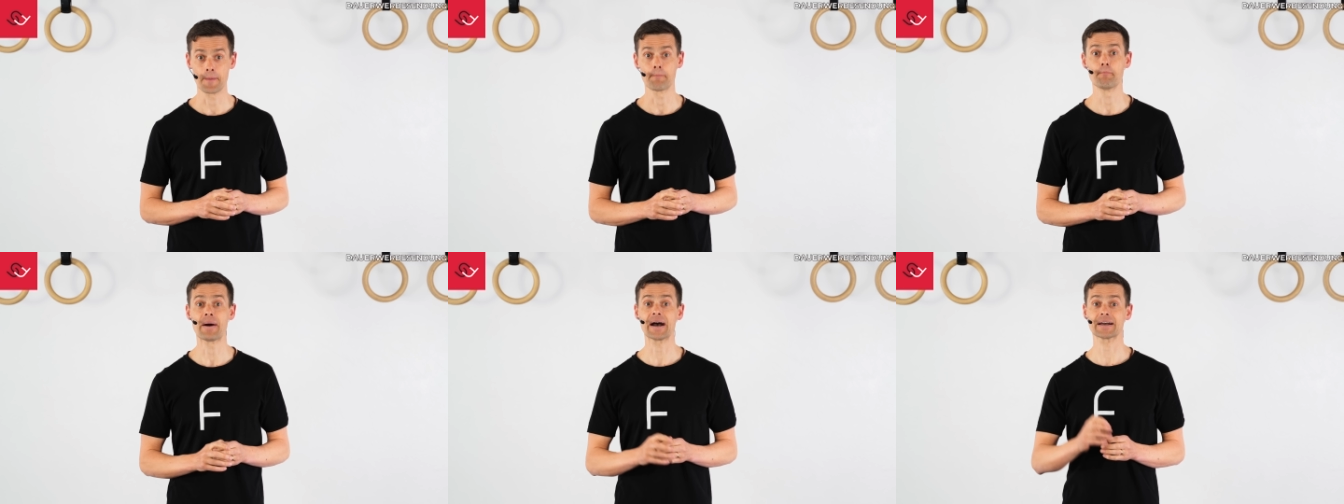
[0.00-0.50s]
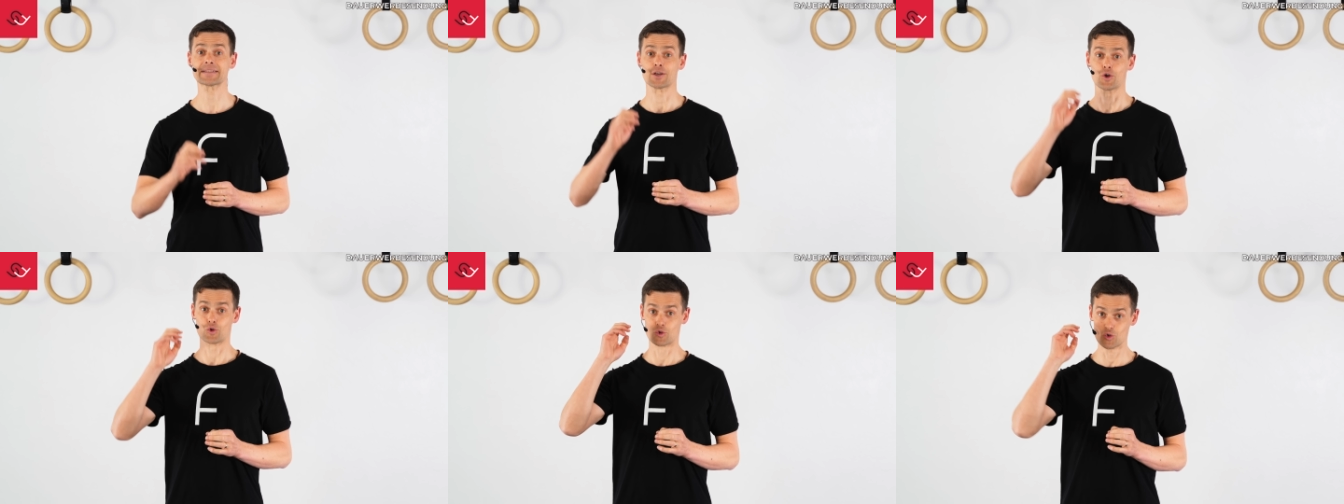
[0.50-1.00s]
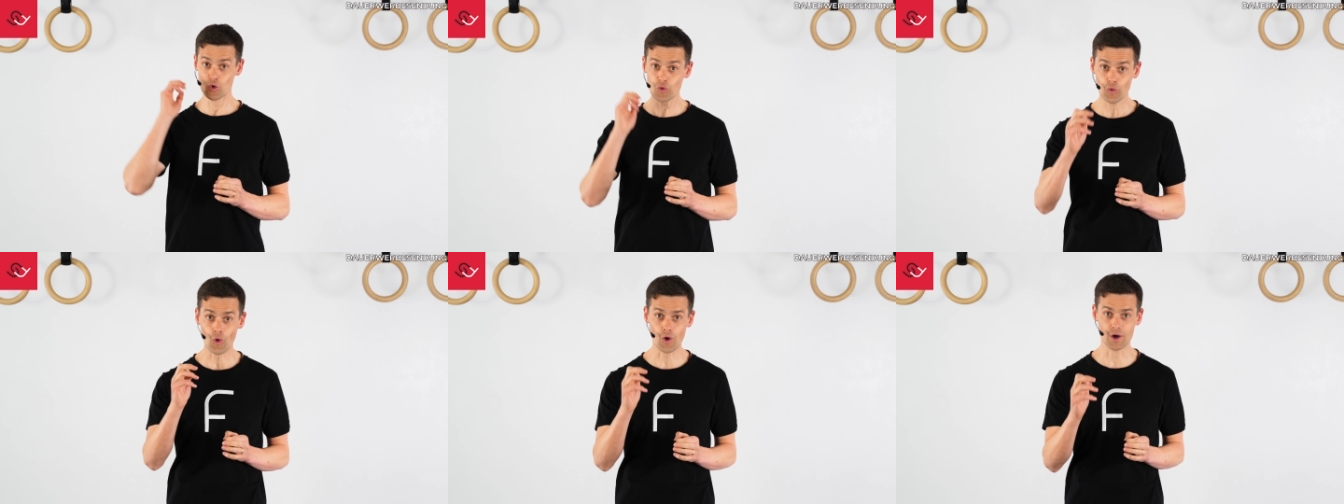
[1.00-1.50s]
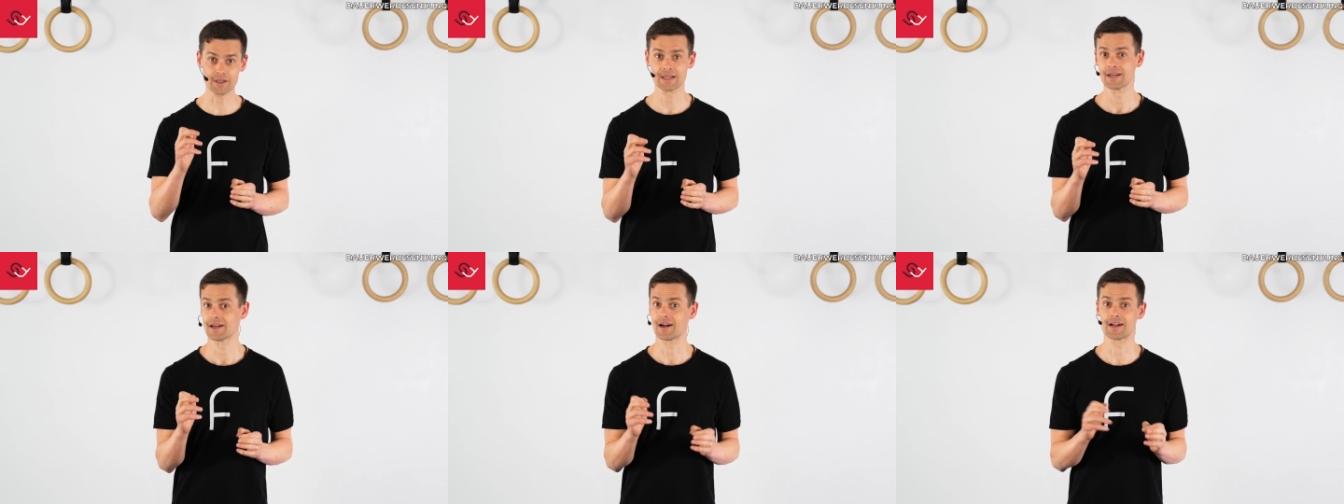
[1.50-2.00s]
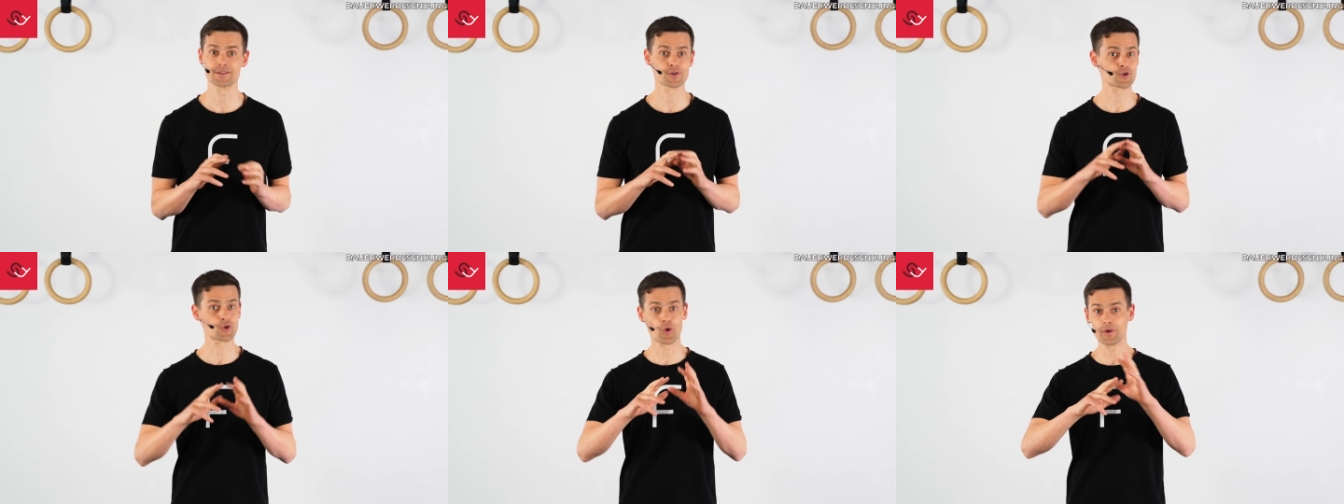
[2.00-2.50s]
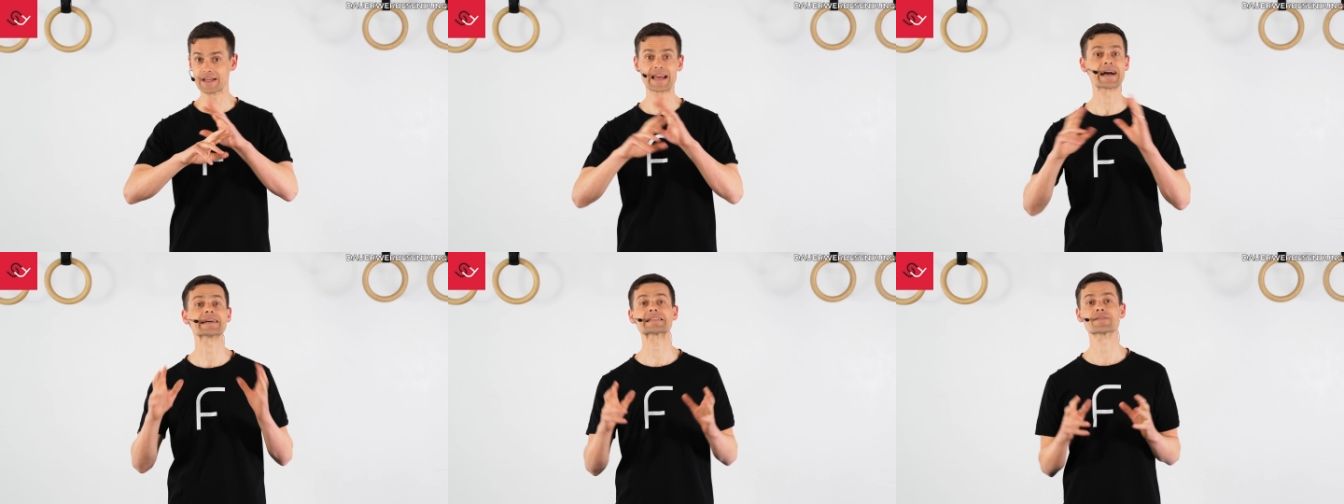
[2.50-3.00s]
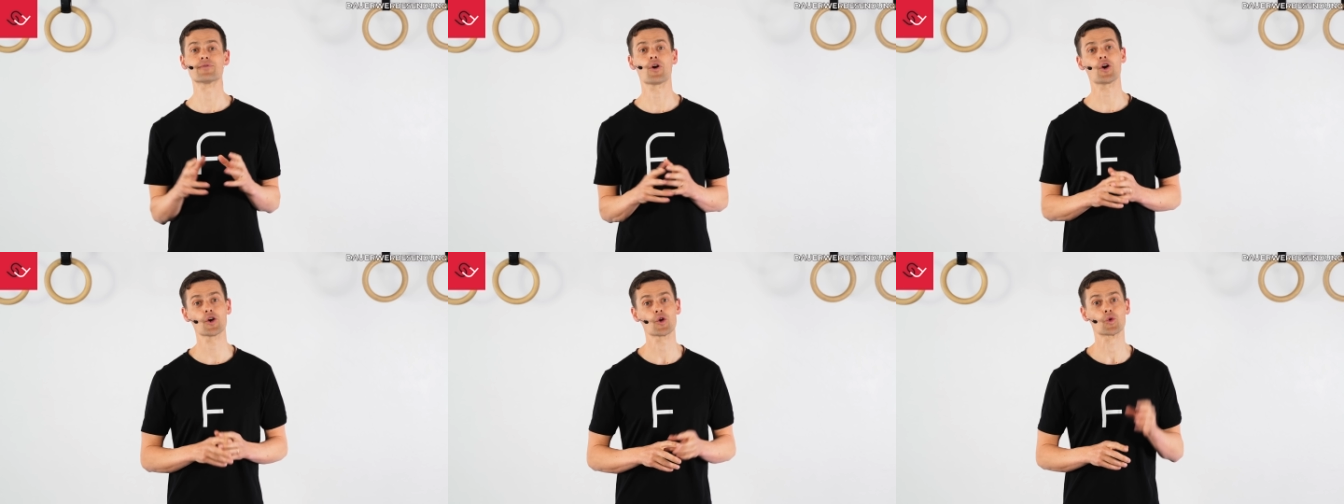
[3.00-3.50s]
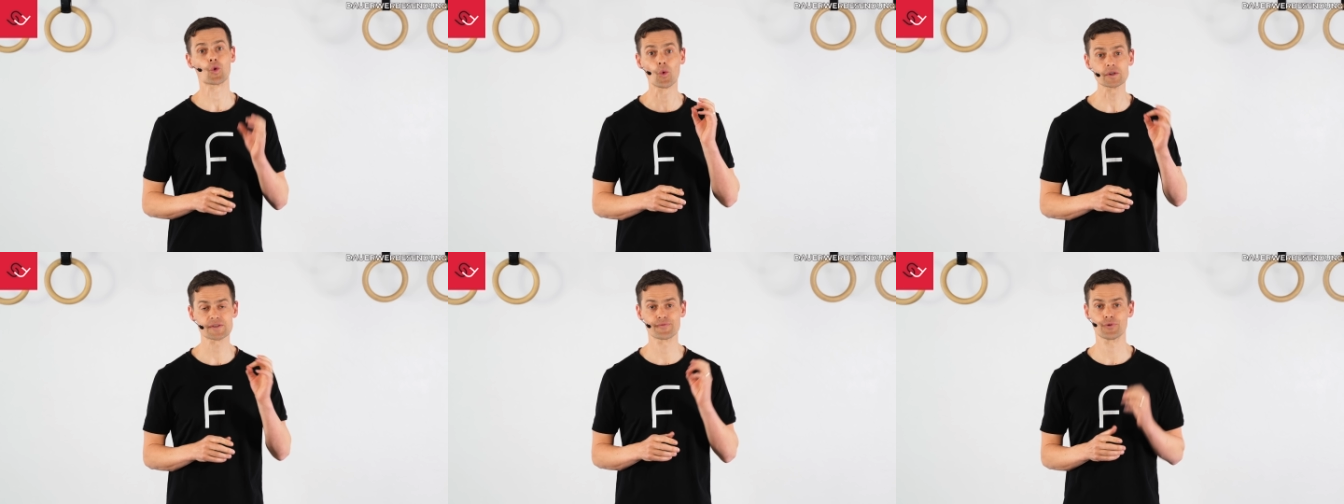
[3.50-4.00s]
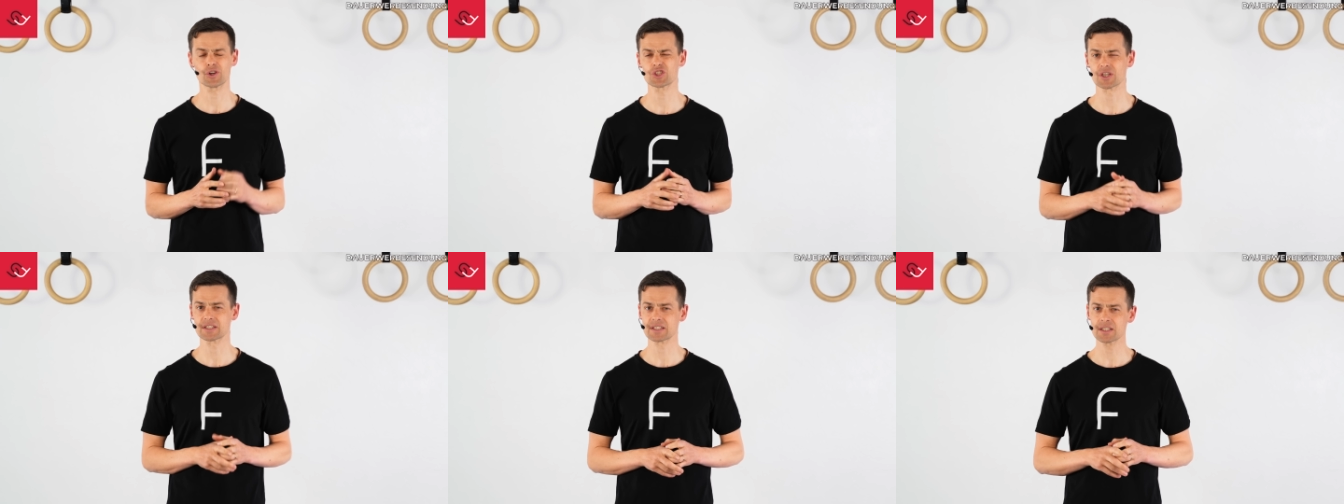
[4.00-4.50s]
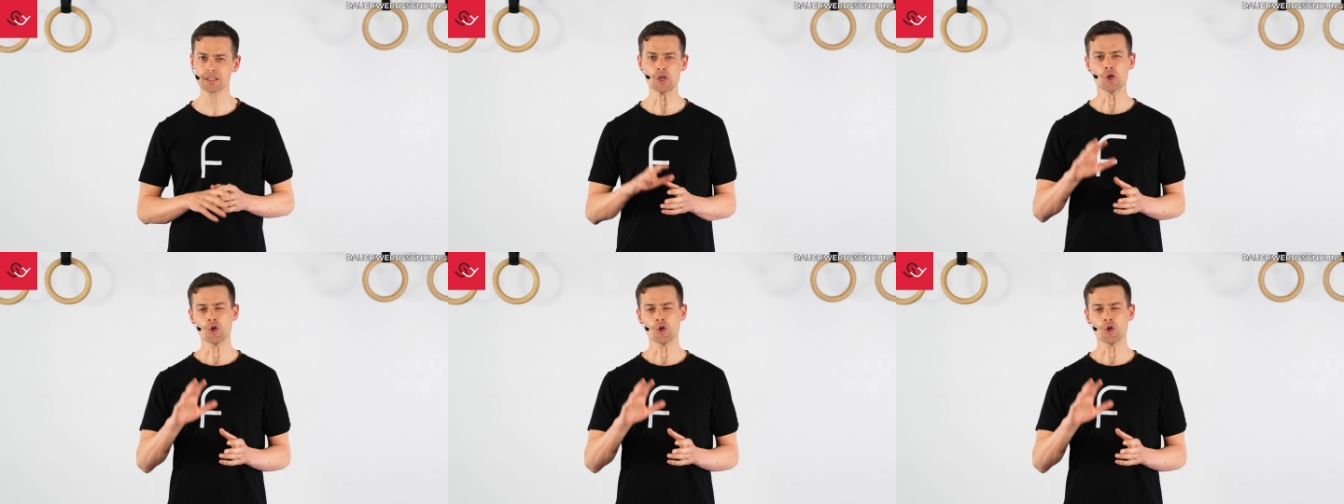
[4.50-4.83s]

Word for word: macht sofort, also schon in der ersten Woche, große Fortschritte